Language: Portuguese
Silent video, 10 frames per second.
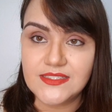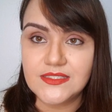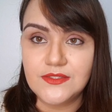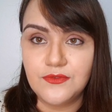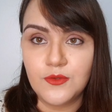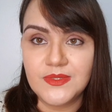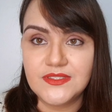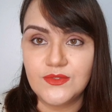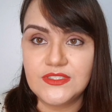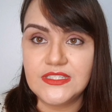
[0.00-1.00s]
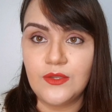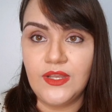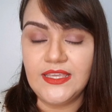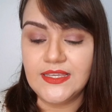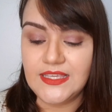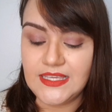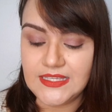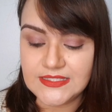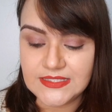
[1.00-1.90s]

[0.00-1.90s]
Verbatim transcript: Essas informações que eu li aqui